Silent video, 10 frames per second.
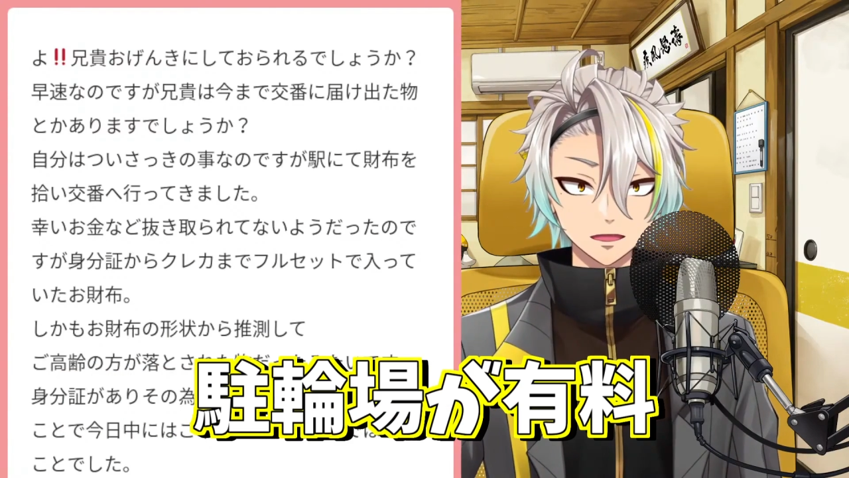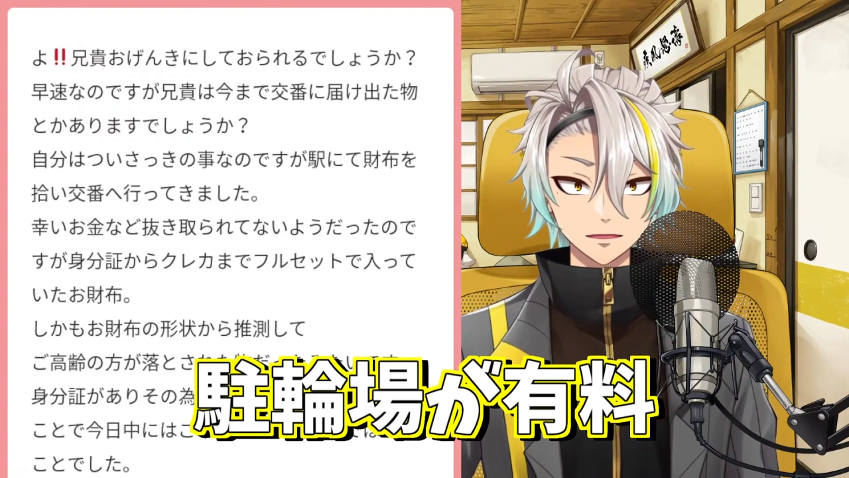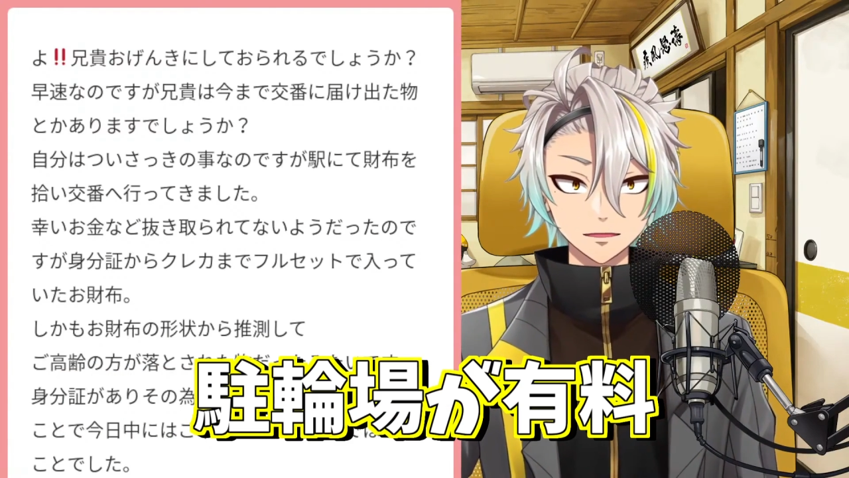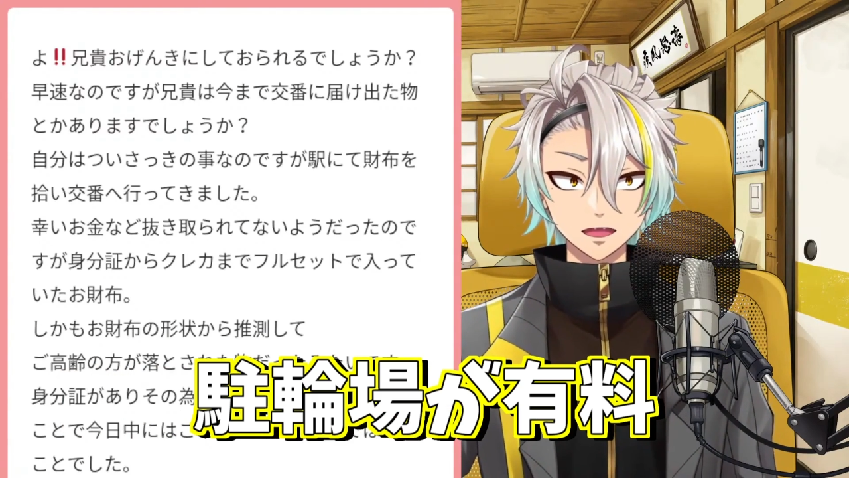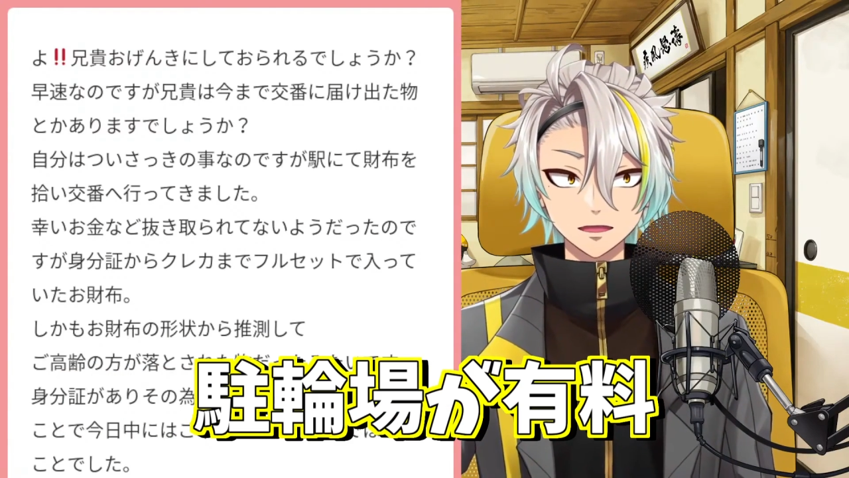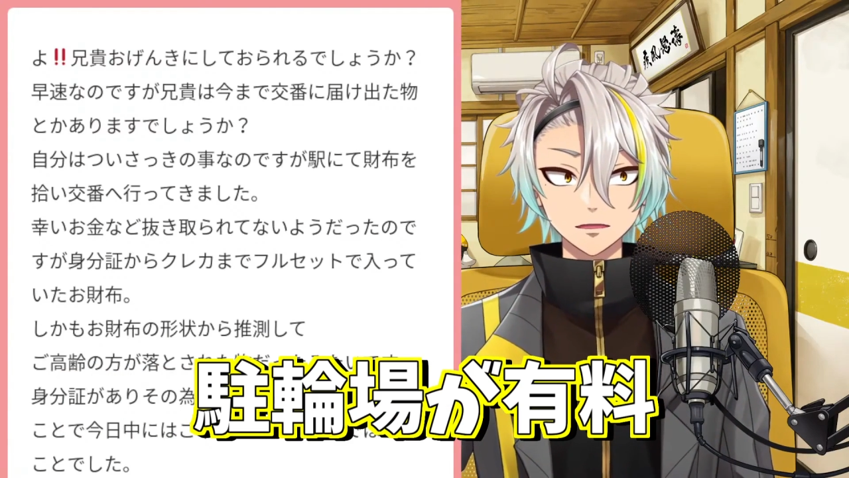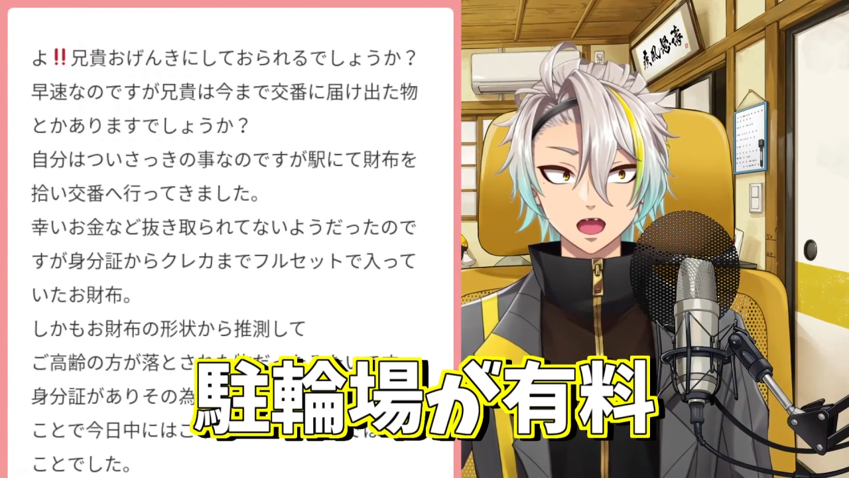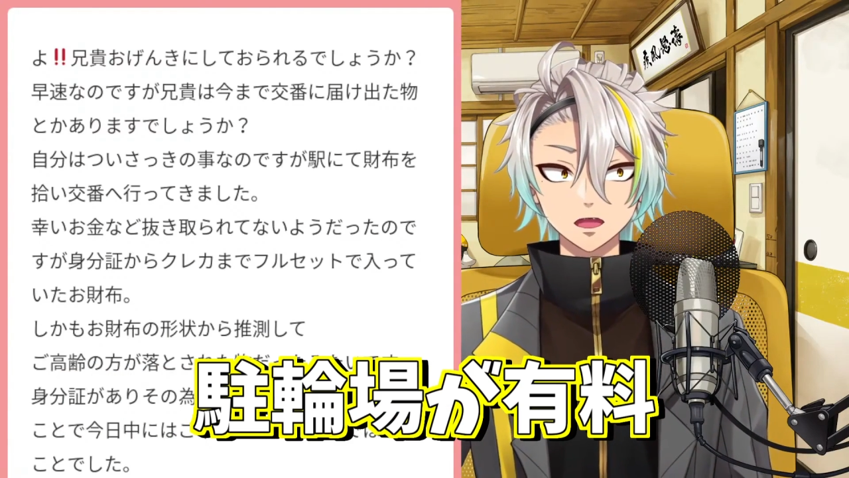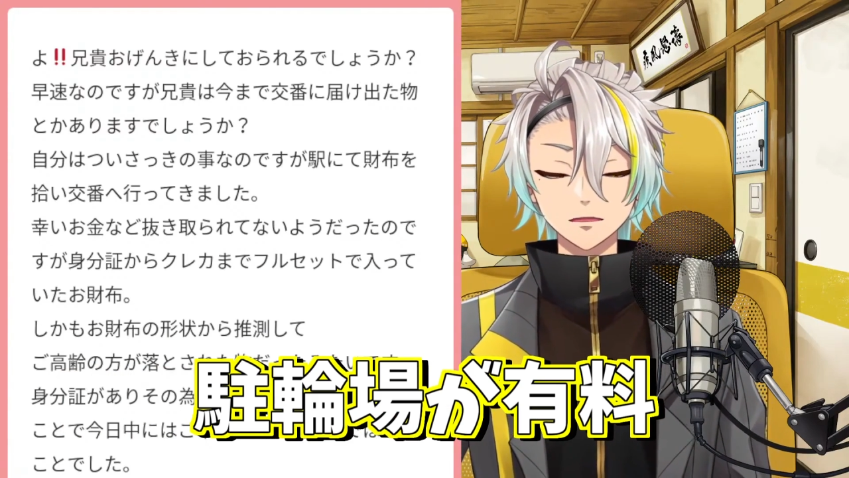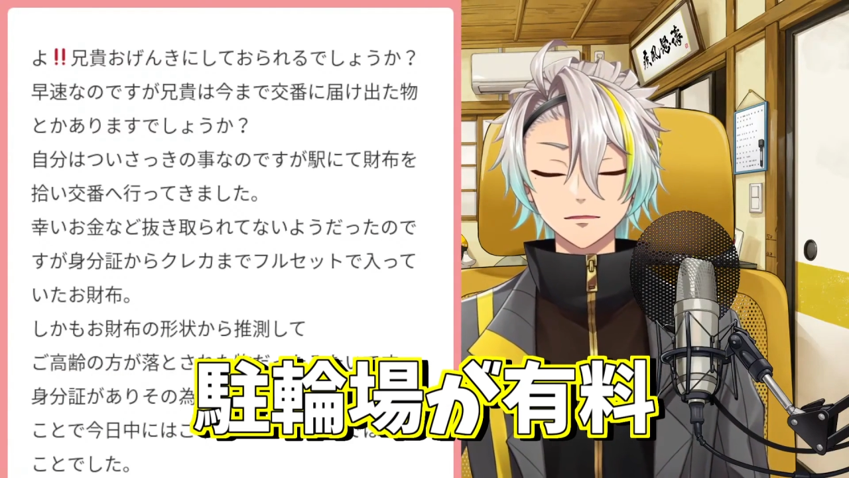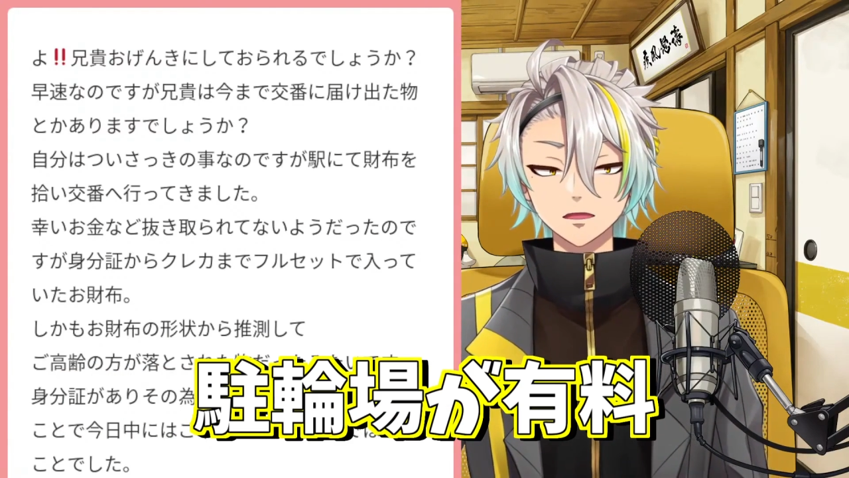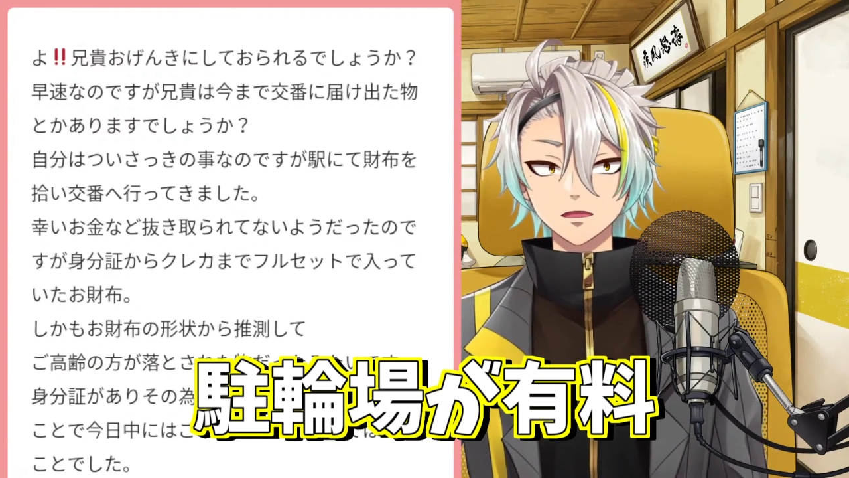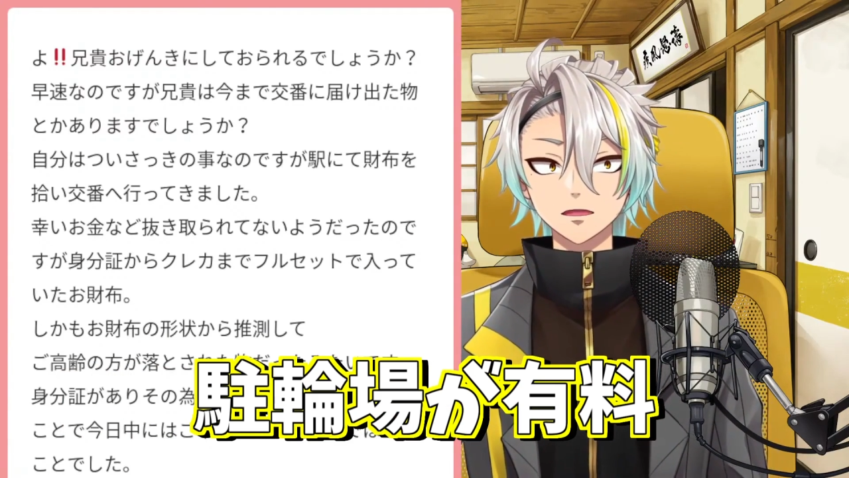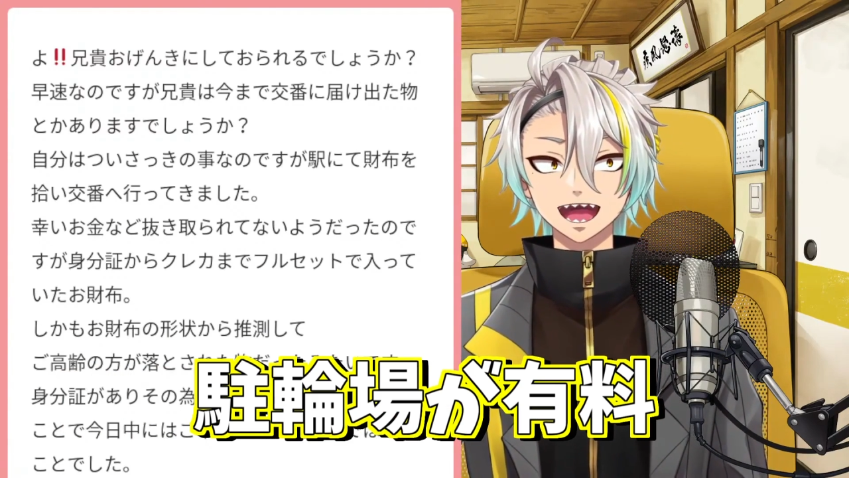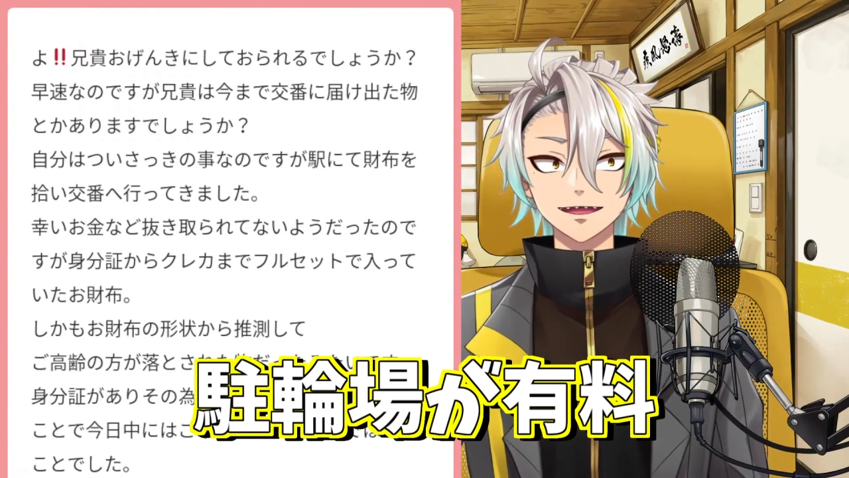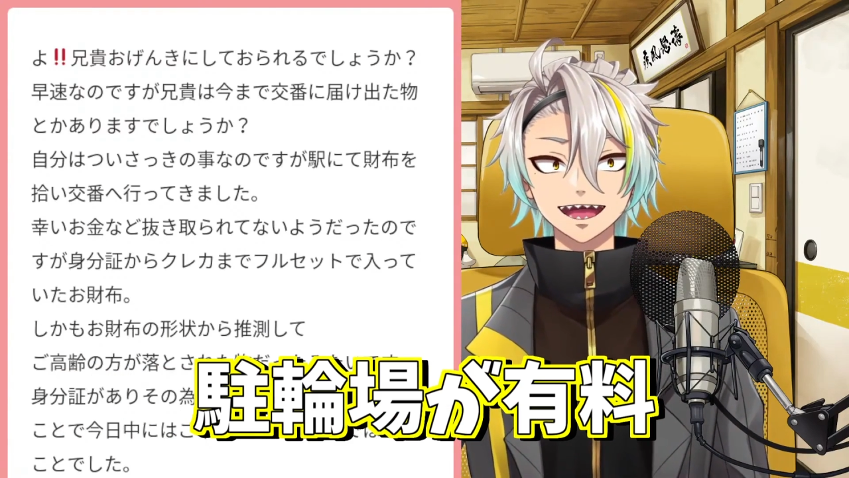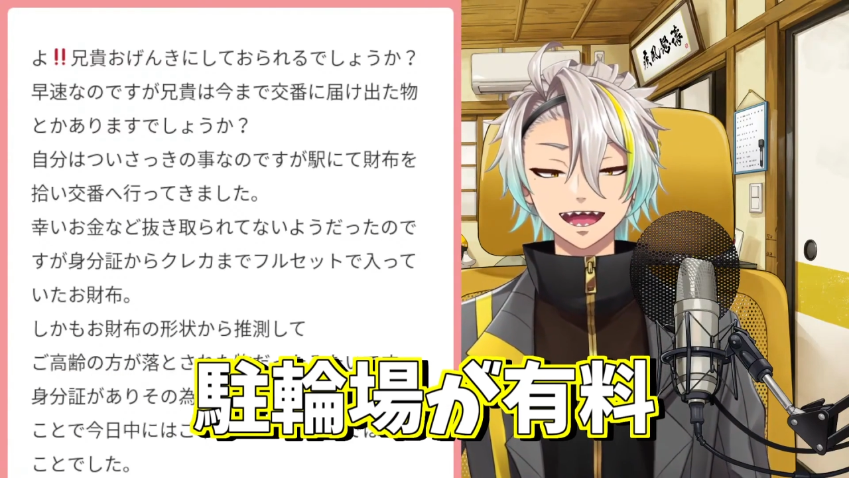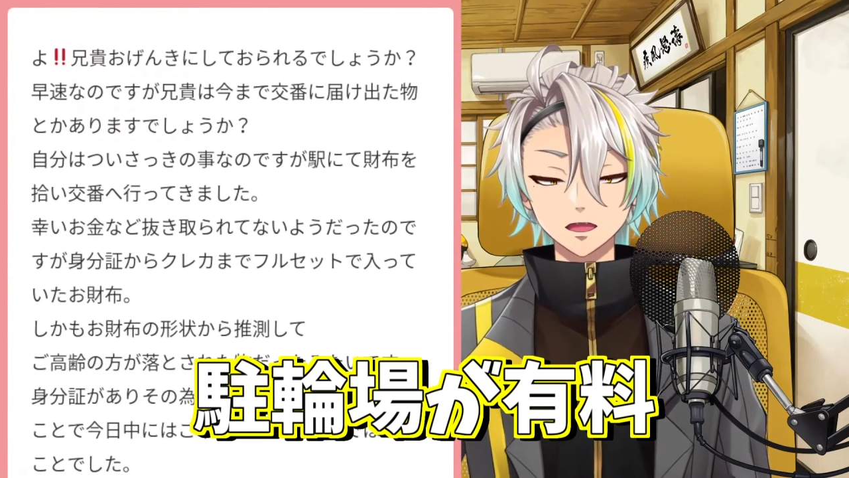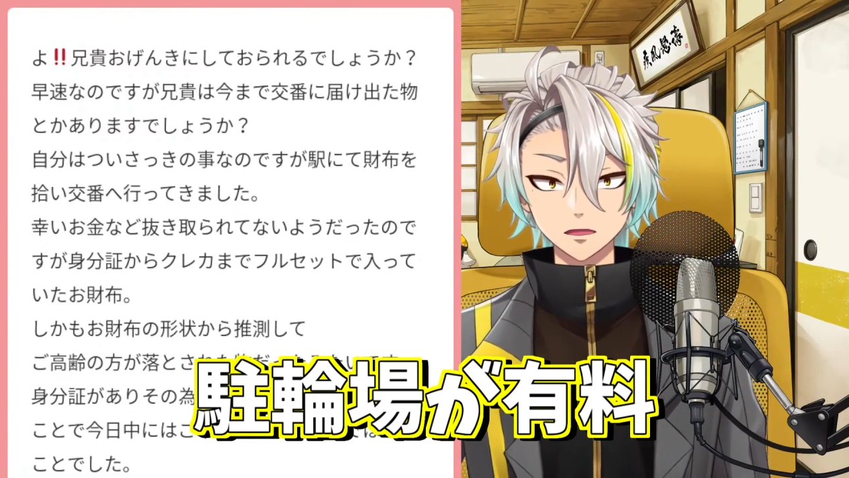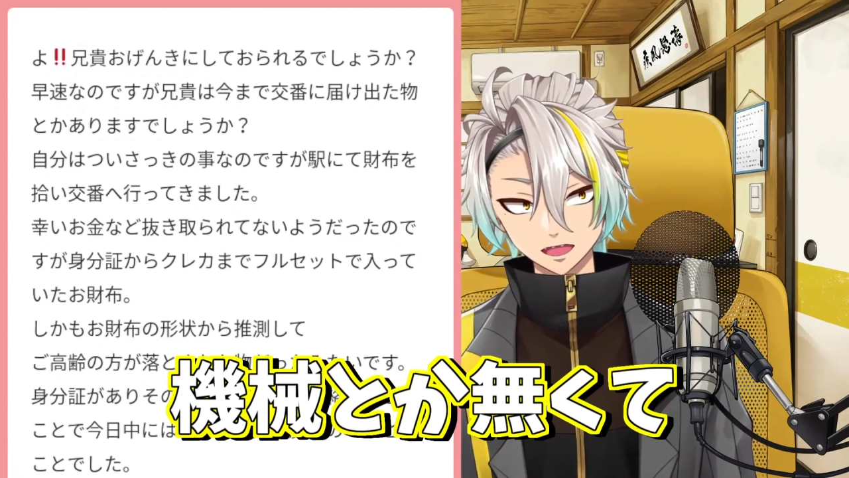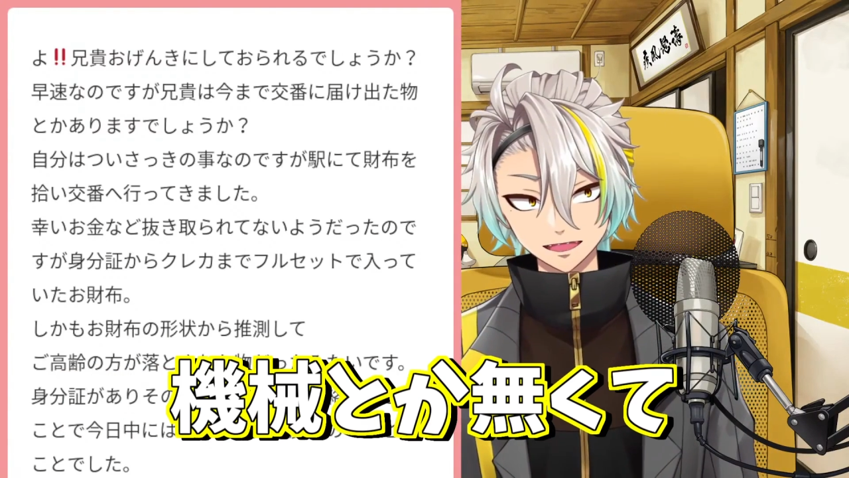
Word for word: 駐輪場が有料なんだけど、